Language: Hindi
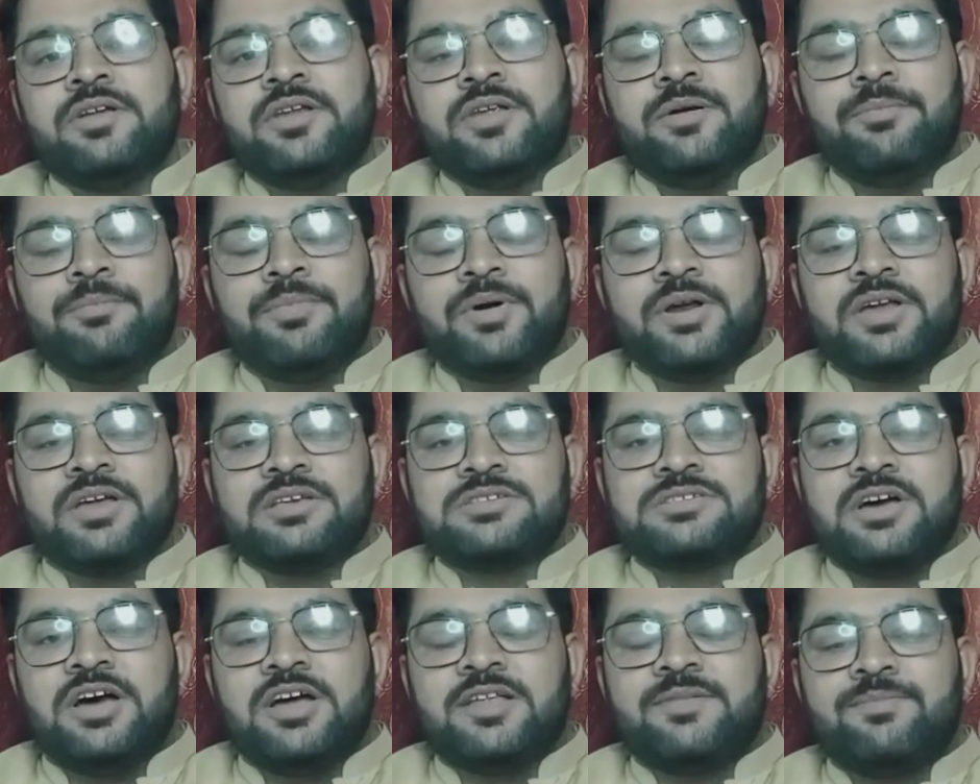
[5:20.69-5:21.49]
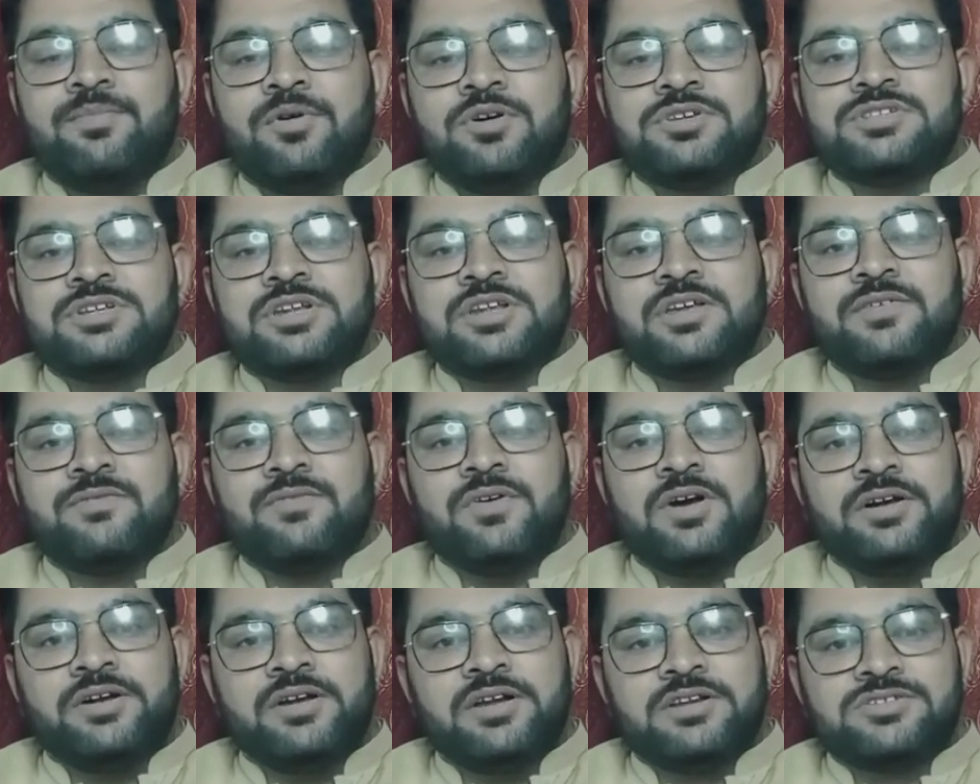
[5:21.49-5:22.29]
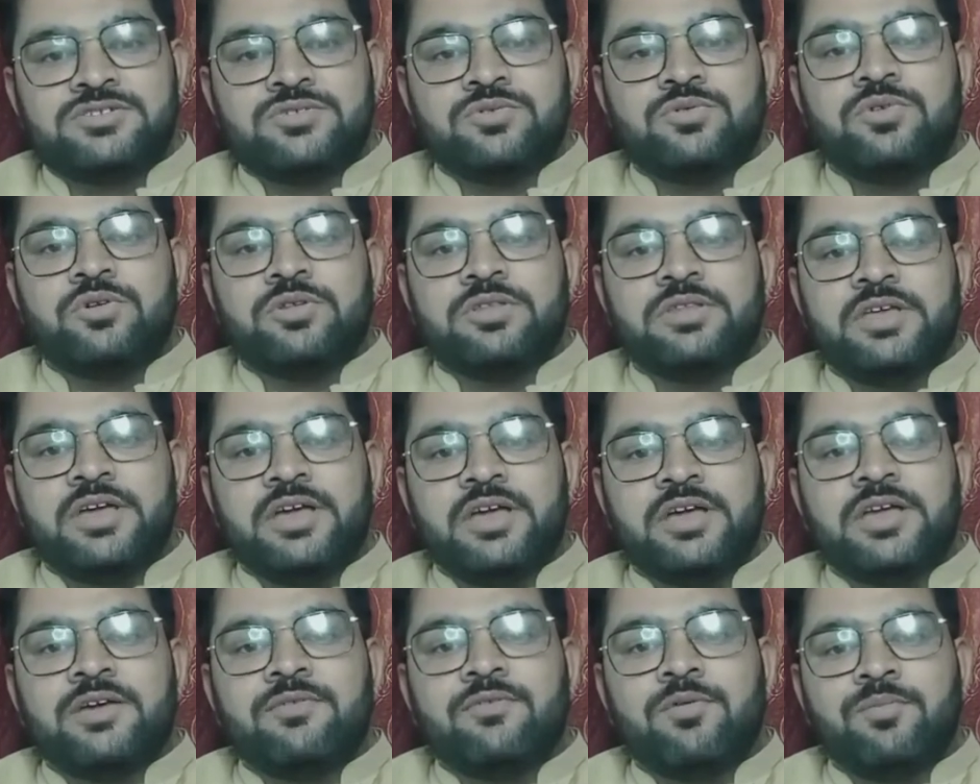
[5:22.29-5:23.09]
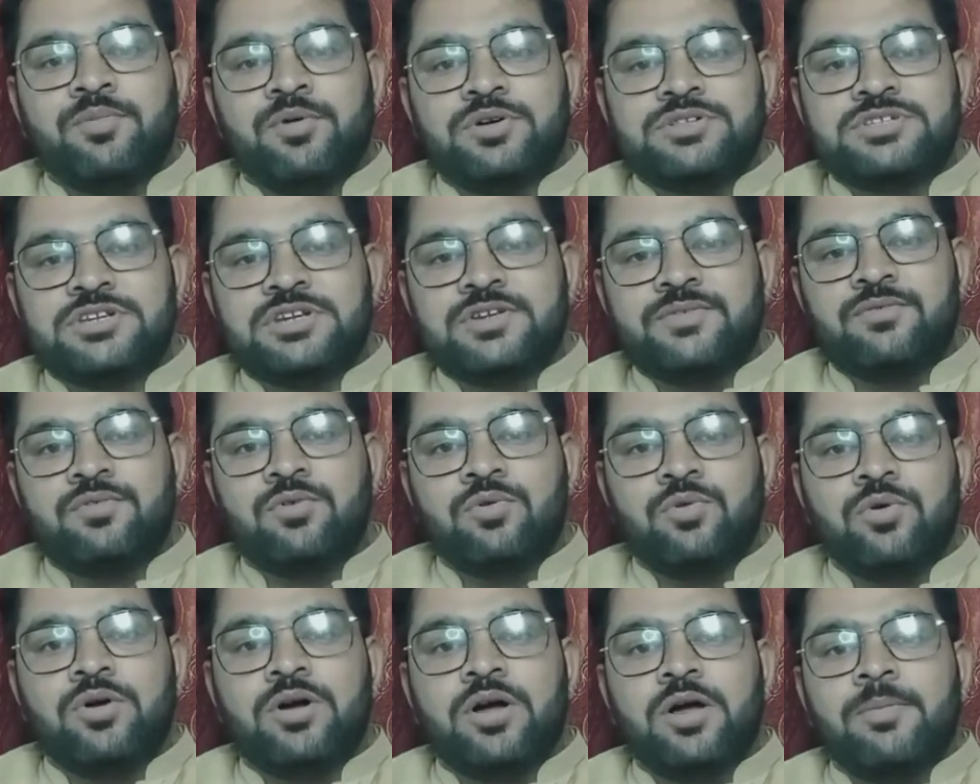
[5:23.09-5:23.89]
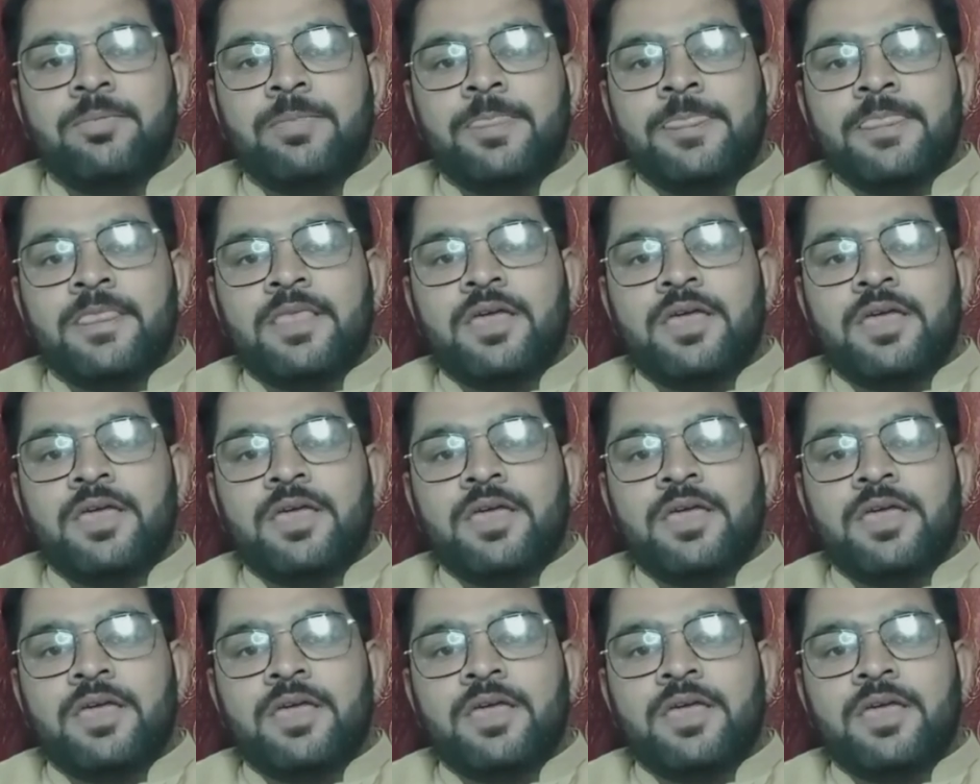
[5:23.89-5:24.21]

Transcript: नंबर के साथ पॉजिटिव अंडरस्टूड होता है कि वो पॉजिटिव होगा